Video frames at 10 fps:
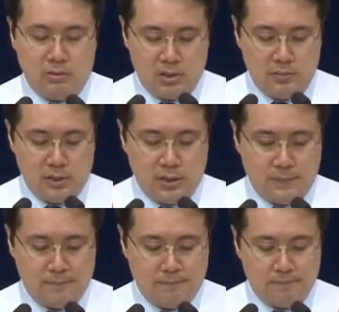神
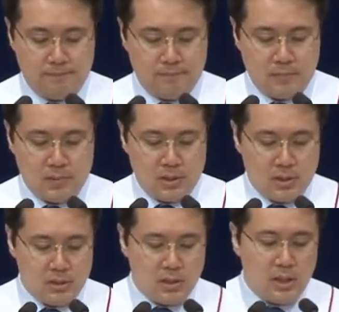様を、
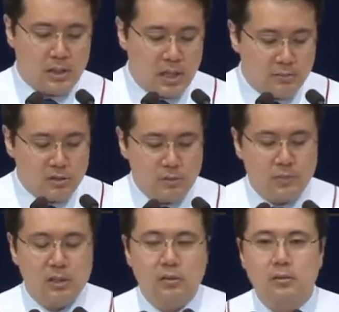
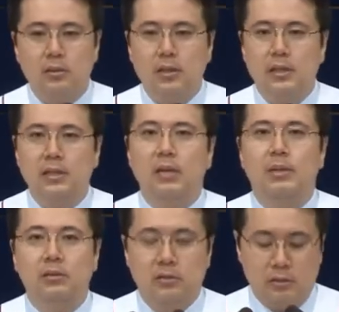えー、敬う礼拝を
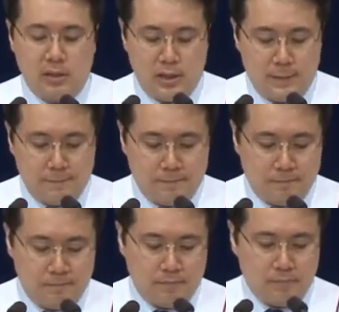捧げたということです
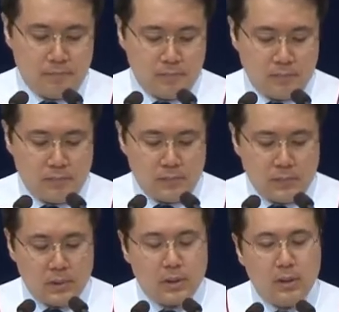神様の
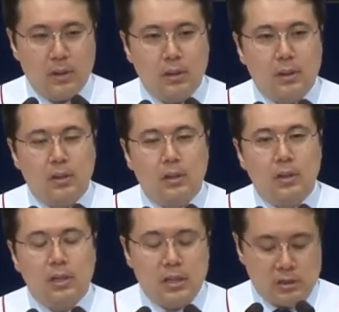前に礼拝を捧げた
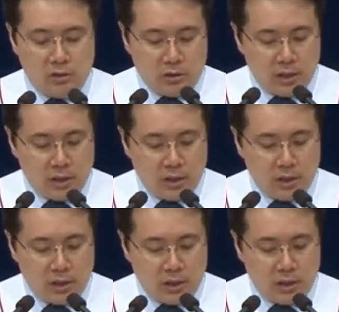んですね